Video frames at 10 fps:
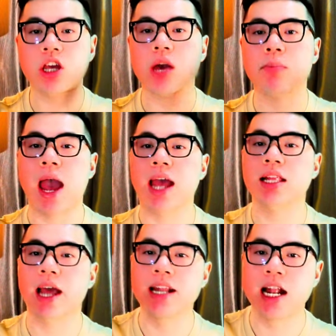cho các bạn
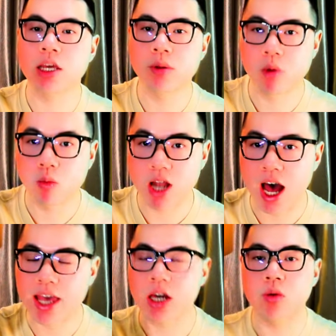thì hãy để cho mình một
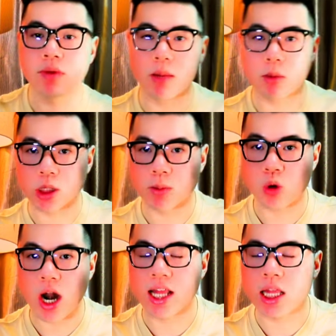like cũng như là một
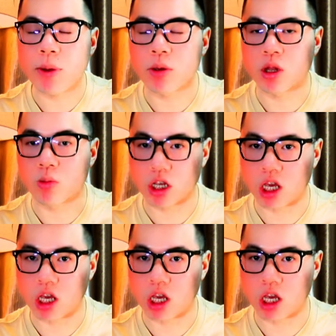subscribe để tiếp theo nhiều động lực